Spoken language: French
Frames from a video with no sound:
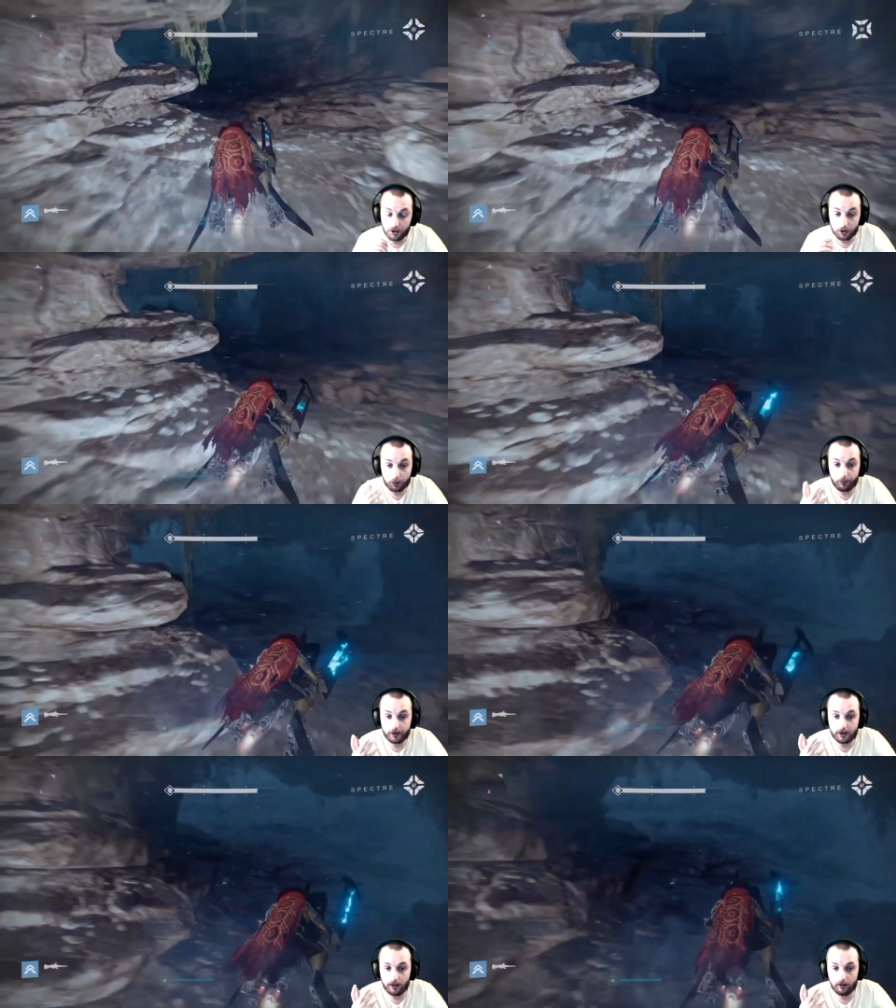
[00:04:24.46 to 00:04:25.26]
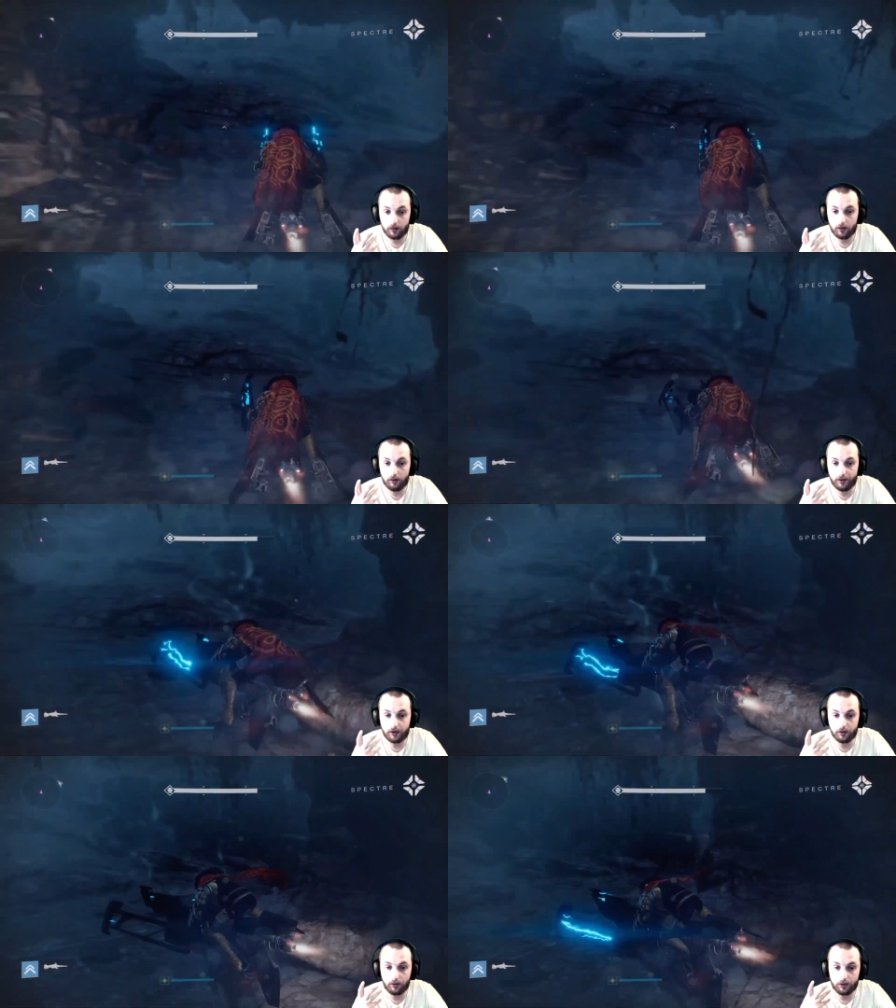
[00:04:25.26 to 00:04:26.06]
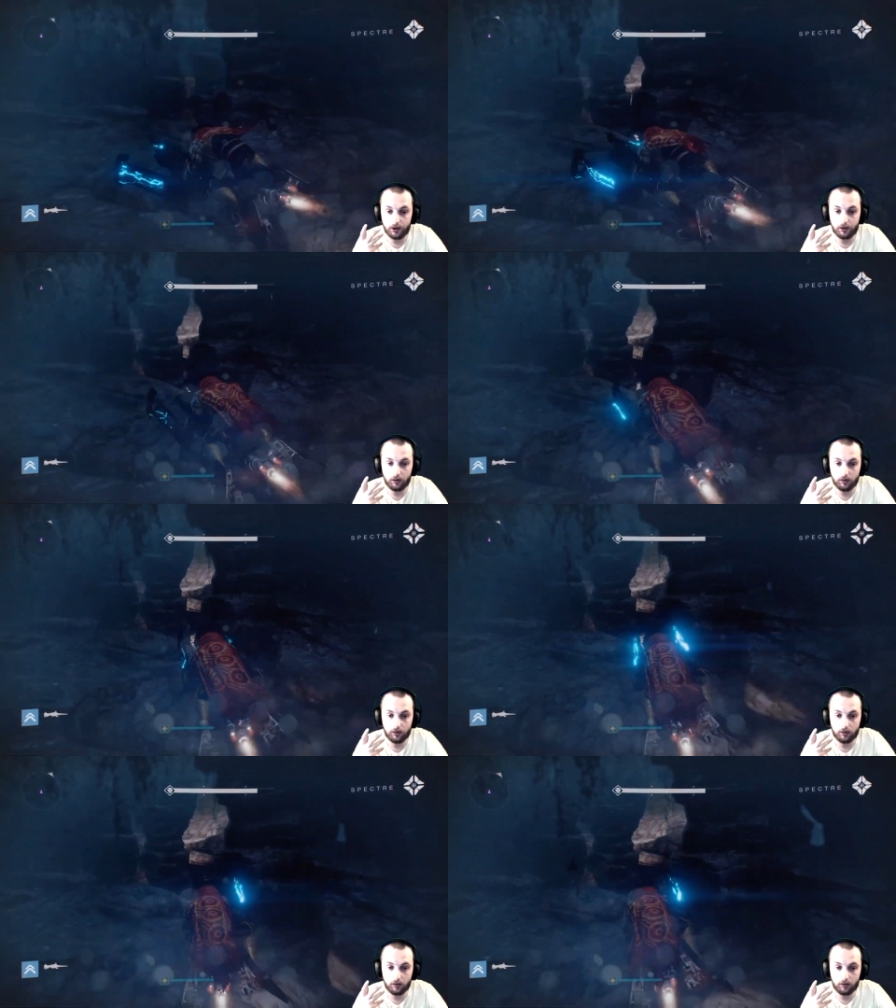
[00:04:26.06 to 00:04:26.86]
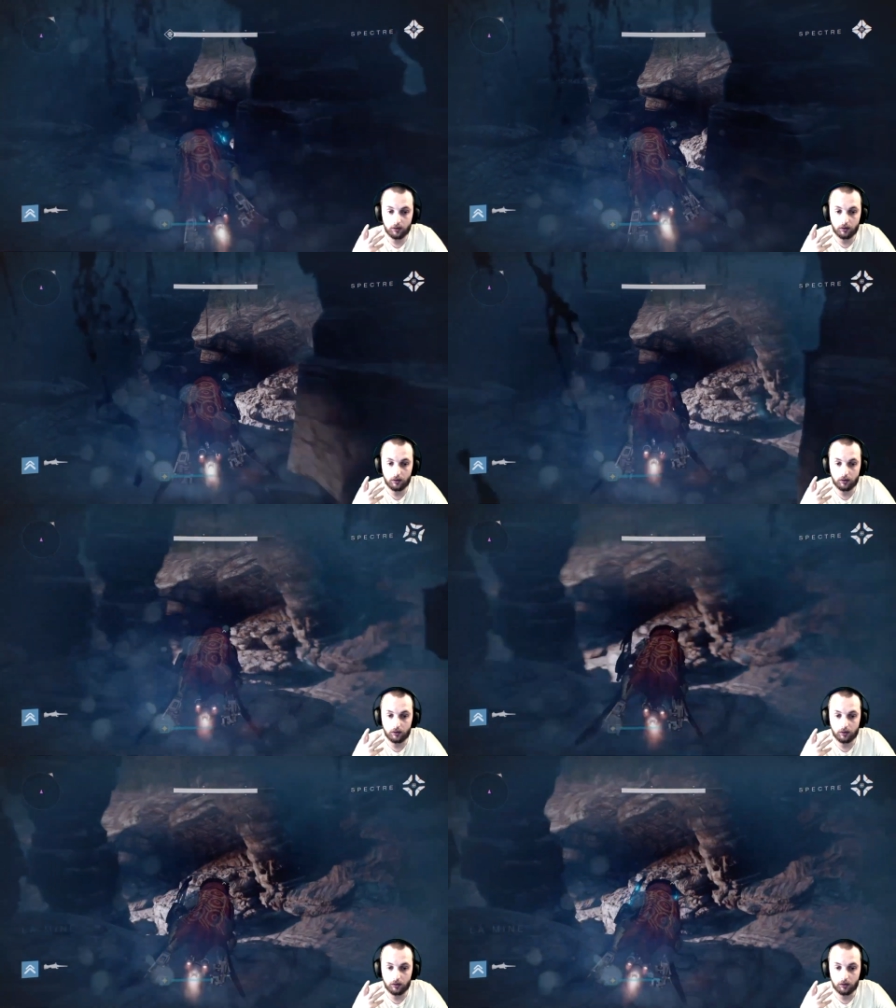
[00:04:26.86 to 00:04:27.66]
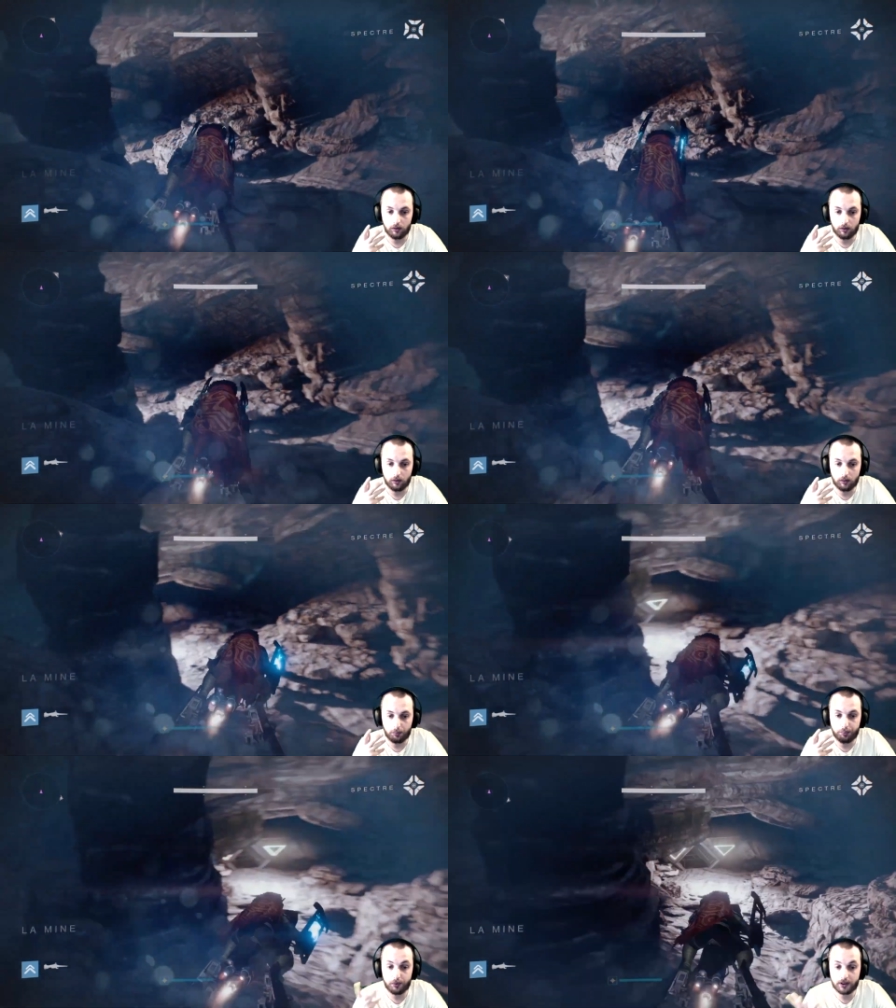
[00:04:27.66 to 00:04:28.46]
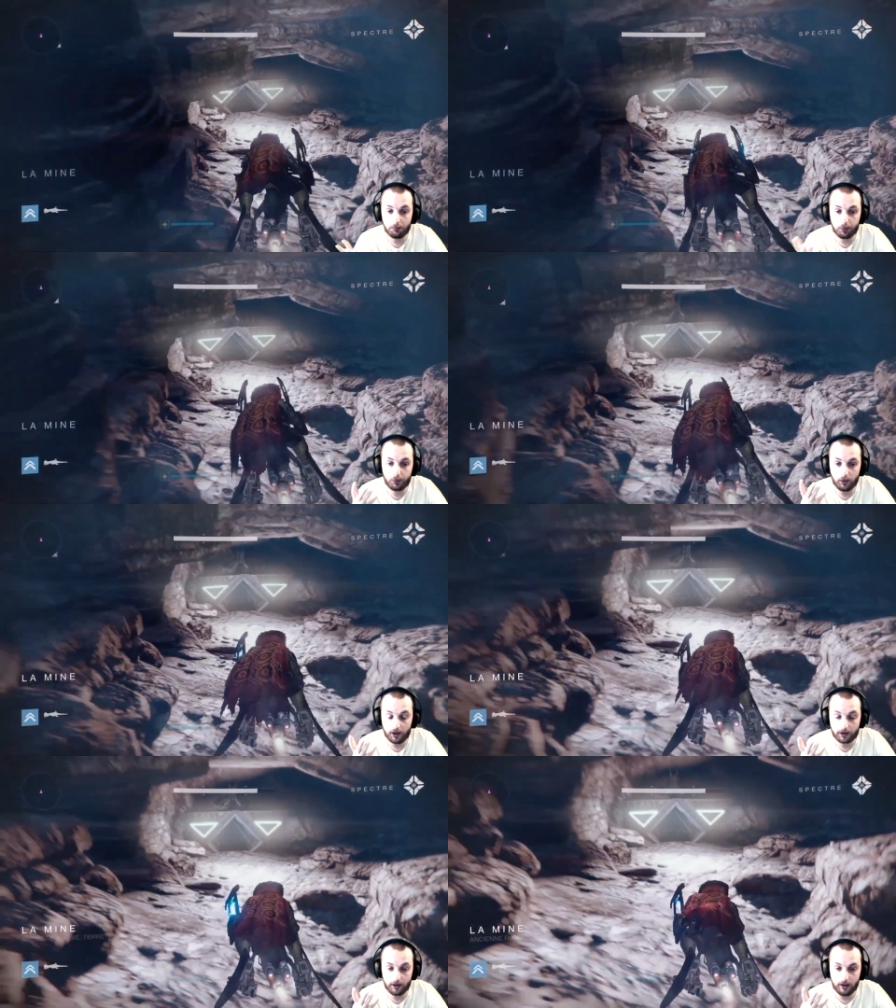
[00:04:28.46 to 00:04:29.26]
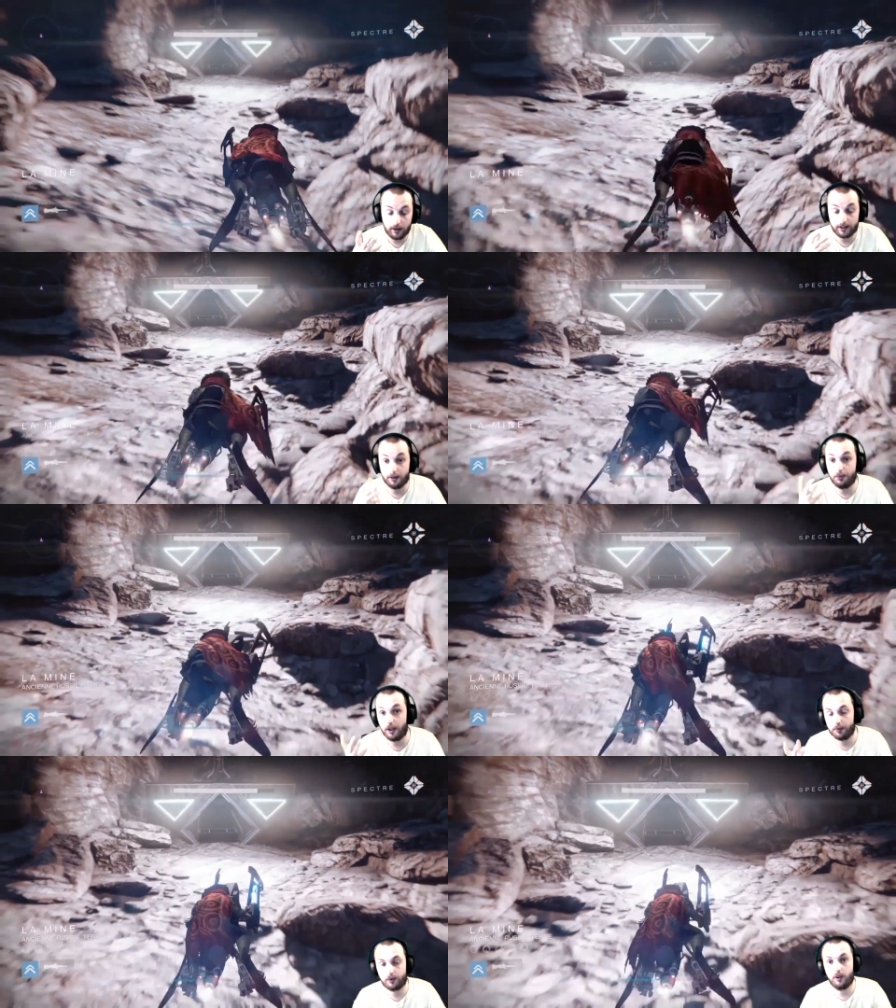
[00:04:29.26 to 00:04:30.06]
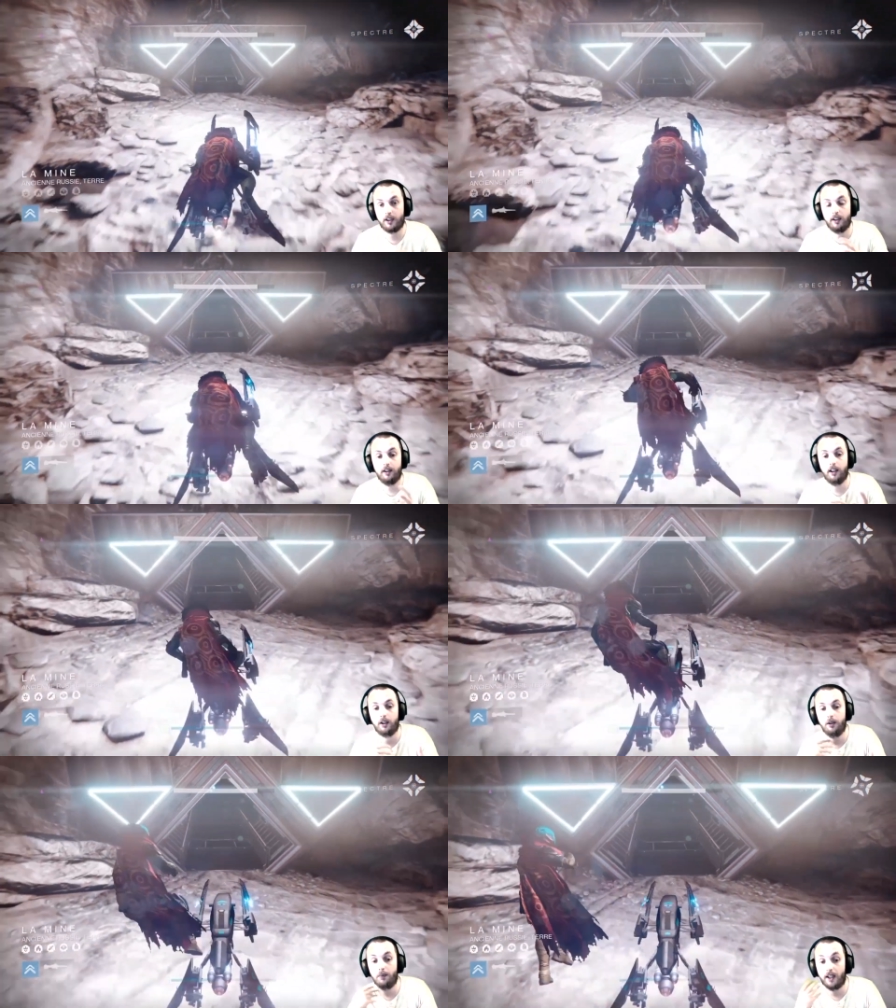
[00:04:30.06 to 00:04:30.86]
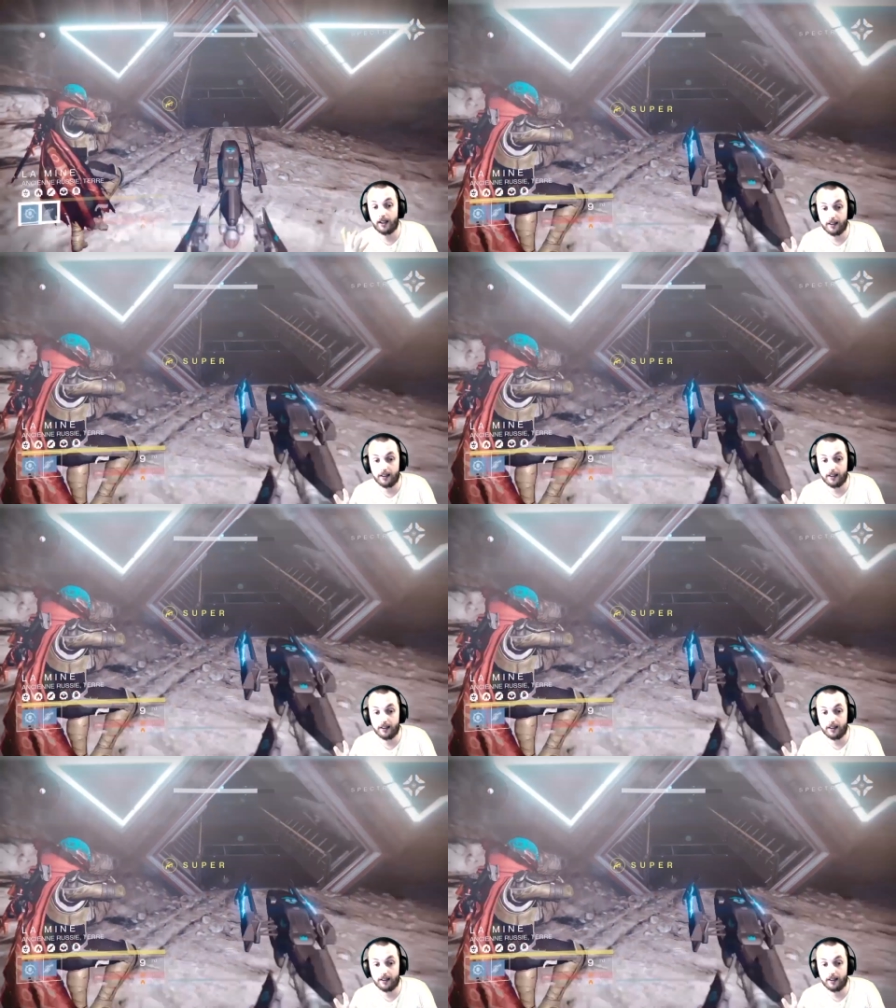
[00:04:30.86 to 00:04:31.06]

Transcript: Déjà, je trouvais ça euh, avec le titan euh, plus simple que l'arca. Ce qui est bizarre parce que l'arca il a quand même